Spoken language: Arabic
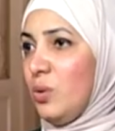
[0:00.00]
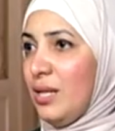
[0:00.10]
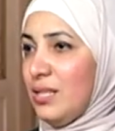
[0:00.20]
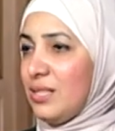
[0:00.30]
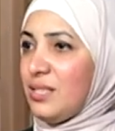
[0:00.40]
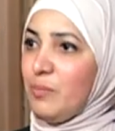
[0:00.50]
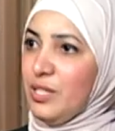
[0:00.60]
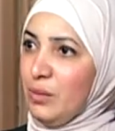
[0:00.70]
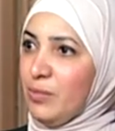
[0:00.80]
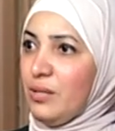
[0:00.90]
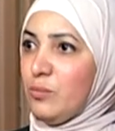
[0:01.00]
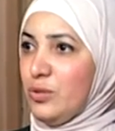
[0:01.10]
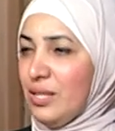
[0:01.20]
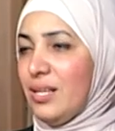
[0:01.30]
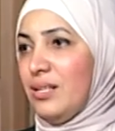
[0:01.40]
وعلى اساسها بنعمل
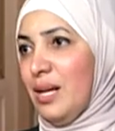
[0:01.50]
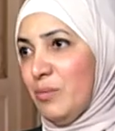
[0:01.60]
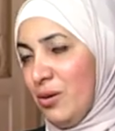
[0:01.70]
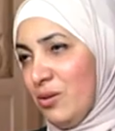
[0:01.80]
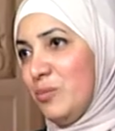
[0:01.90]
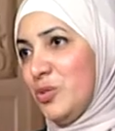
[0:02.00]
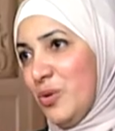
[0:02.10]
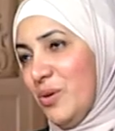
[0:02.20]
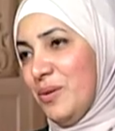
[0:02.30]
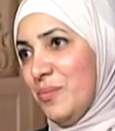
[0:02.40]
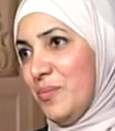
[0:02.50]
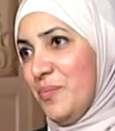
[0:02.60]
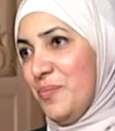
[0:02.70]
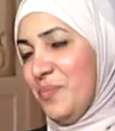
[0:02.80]
المنتدى العام أه، القادم بتحسي